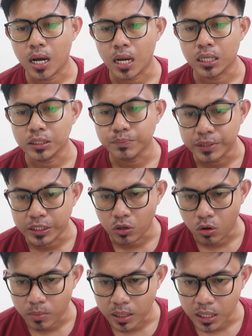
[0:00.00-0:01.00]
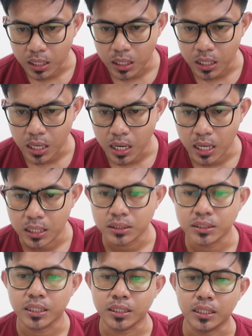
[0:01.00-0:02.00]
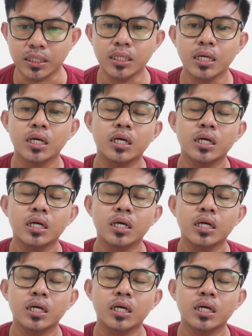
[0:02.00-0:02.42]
Ali bin Omar al-Syadili.